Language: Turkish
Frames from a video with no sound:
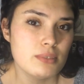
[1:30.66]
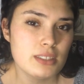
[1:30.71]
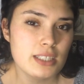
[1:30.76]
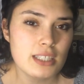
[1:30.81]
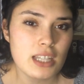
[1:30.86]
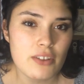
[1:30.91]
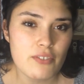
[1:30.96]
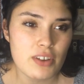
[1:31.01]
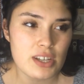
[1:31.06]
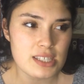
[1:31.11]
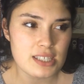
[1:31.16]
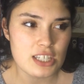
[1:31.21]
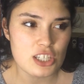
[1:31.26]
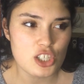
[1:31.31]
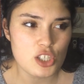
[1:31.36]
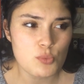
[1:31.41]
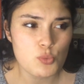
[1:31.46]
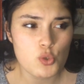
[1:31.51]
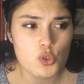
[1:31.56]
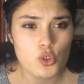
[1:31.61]
Neden
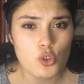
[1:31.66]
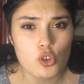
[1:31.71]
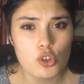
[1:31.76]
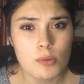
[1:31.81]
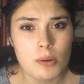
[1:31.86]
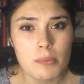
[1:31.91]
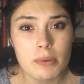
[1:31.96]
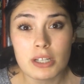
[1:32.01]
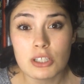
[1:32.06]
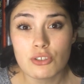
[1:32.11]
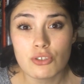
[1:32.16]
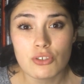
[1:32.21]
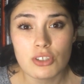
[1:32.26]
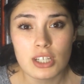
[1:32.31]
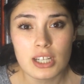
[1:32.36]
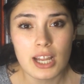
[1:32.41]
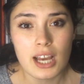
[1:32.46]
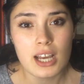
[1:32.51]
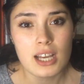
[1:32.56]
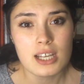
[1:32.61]
vazgeçtim? Çünkü okuma
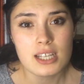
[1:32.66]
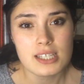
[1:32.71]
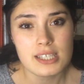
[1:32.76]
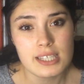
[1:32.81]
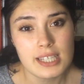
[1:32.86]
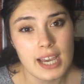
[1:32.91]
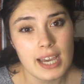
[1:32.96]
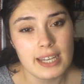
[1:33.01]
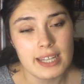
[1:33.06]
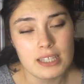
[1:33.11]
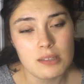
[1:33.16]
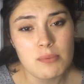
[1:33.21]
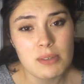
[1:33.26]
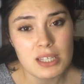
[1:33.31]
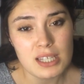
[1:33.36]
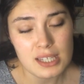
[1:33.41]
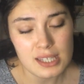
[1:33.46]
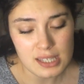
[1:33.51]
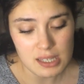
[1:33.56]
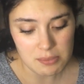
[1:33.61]
maratonuyla ziyan
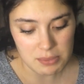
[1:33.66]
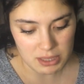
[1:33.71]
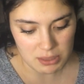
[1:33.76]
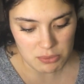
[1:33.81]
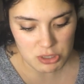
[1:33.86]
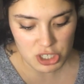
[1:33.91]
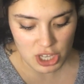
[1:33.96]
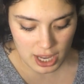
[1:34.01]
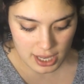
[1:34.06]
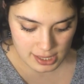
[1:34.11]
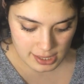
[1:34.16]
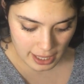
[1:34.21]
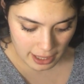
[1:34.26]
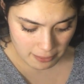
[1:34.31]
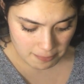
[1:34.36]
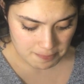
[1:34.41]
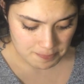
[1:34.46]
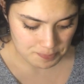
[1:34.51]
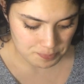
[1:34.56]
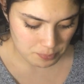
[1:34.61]
etmek istemedim
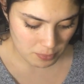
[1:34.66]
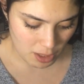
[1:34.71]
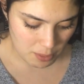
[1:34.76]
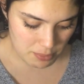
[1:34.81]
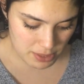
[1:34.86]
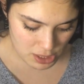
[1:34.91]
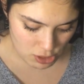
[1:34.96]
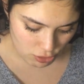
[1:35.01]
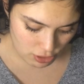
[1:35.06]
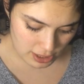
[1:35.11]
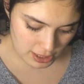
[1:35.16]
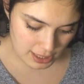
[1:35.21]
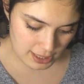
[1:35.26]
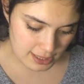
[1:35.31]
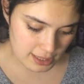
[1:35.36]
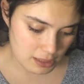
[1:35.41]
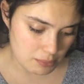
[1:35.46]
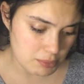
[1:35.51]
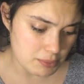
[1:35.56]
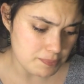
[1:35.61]
şahsen. Bir sonraki
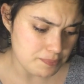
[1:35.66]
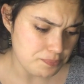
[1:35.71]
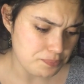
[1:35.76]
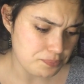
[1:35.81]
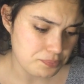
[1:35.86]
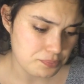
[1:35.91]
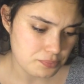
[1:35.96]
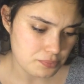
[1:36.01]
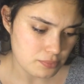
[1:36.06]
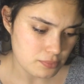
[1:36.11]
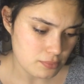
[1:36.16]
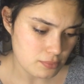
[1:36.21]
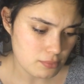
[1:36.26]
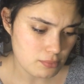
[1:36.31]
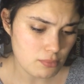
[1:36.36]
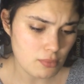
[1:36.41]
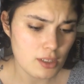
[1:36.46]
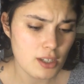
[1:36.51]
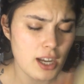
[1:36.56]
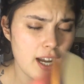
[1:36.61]
kitabım
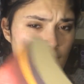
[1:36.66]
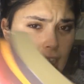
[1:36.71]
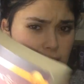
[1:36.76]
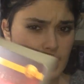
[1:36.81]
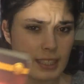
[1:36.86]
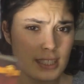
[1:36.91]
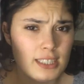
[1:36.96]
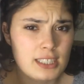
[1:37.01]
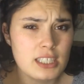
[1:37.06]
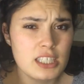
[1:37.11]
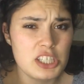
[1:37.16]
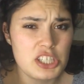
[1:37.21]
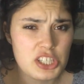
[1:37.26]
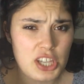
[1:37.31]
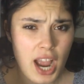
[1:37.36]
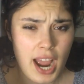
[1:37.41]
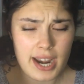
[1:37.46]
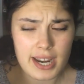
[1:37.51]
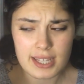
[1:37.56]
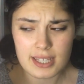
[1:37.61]
Atina'nın
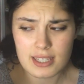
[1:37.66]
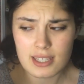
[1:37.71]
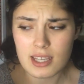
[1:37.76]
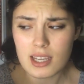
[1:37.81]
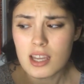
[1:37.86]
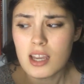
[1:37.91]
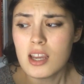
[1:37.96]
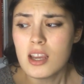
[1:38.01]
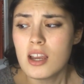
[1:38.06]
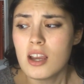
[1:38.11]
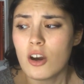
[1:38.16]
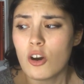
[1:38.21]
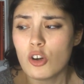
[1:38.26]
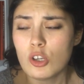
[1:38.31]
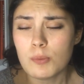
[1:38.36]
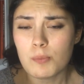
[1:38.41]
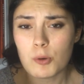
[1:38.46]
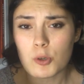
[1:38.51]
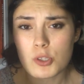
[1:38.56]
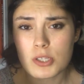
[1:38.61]
İşareti
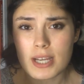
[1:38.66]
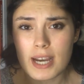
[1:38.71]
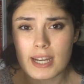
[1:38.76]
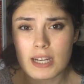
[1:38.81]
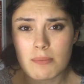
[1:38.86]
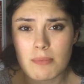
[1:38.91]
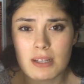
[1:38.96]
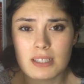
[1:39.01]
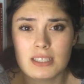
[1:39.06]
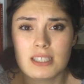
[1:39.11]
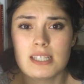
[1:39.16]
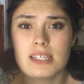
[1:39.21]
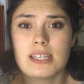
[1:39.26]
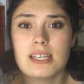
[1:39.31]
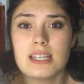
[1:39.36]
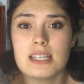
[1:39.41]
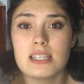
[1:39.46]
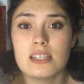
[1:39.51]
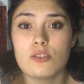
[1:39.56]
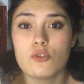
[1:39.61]
Olimpos Kahramanları
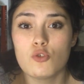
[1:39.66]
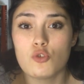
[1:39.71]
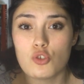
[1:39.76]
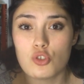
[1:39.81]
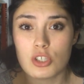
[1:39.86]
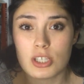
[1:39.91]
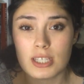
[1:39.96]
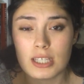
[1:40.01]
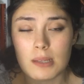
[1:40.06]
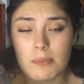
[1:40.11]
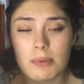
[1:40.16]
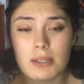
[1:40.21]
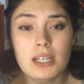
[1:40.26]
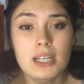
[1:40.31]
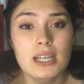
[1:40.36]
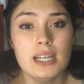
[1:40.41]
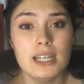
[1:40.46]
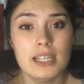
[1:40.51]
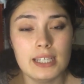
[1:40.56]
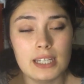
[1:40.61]
serisinin 3. kitabı.
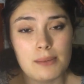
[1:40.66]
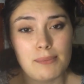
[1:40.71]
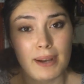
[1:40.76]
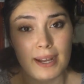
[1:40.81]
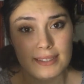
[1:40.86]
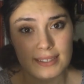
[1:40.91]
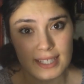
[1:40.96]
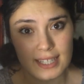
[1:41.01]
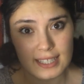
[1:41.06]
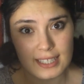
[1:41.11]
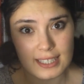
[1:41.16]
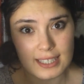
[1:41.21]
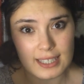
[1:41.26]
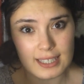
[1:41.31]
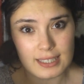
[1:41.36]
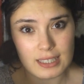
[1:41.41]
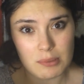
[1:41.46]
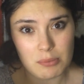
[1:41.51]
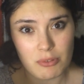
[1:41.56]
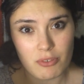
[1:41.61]
Yine bende ilk
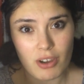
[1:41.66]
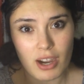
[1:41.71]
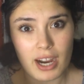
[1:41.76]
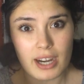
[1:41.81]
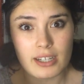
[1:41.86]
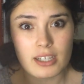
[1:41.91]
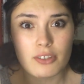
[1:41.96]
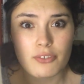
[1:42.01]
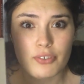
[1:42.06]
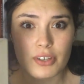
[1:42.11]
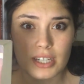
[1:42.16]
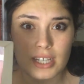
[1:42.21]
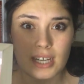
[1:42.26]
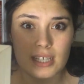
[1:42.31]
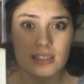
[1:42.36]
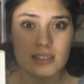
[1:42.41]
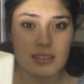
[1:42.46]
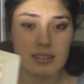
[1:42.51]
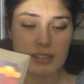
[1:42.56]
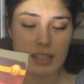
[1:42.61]
kitabı vardı
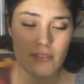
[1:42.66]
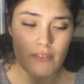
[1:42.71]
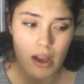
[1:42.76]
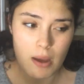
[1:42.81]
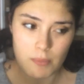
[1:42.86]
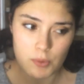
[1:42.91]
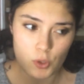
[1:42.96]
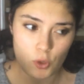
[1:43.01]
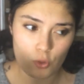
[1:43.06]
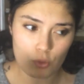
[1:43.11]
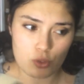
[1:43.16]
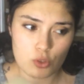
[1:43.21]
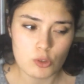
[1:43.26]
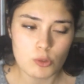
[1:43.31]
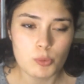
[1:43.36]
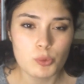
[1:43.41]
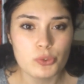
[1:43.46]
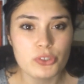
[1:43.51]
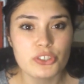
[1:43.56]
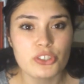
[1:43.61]
fakat devamı
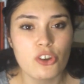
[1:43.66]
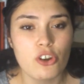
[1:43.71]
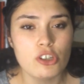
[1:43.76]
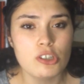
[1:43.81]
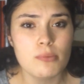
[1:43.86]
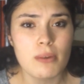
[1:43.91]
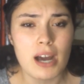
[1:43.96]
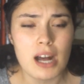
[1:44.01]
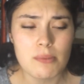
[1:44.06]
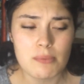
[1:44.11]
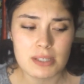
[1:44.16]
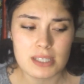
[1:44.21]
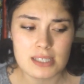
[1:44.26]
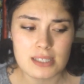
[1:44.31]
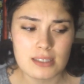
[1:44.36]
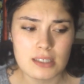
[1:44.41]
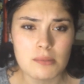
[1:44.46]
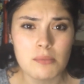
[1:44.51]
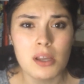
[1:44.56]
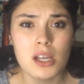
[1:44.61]
yoktu. Bunu da gördüm almak
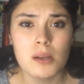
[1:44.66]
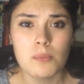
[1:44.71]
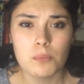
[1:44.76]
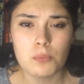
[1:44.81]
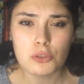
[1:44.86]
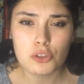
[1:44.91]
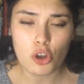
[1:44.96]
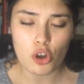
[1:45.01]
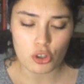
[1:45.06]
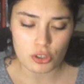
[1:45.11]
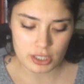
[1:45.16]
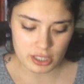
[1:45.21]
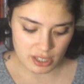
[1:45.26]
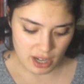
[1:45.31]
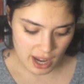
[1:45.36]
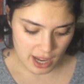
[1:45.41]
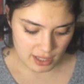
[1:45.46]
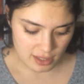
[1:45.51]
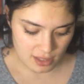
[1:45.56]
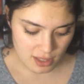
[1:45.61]
istedim. Bu da 10
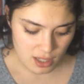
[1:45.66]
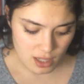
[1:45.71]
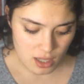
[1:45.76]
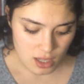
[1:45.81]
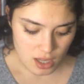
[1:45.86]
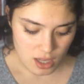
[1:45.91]
liraydı.